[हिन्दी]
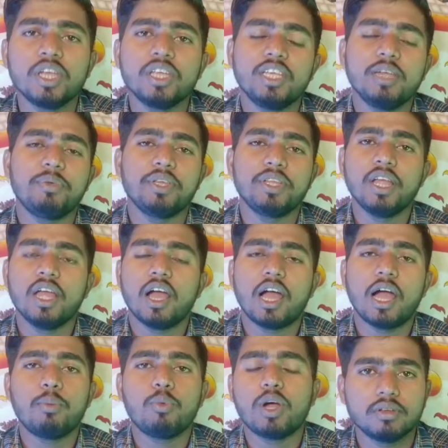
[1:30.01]
या फिर
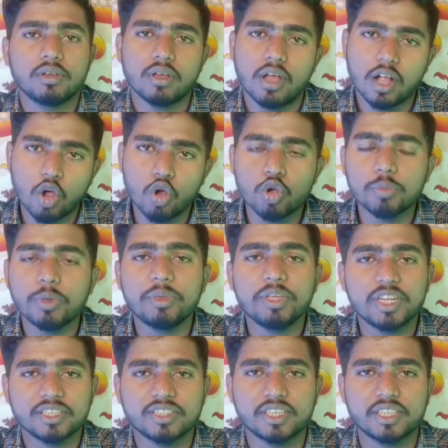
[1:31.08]
आप वहाँ पर अकाउंट में भी
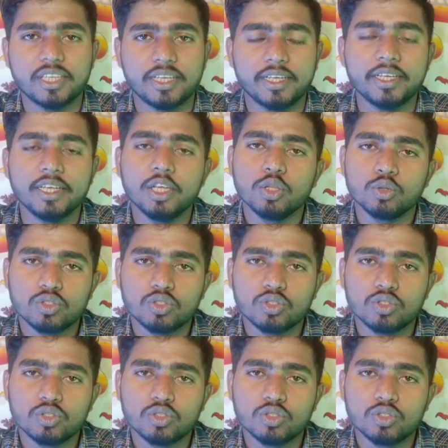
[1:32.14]
रख सकते हैं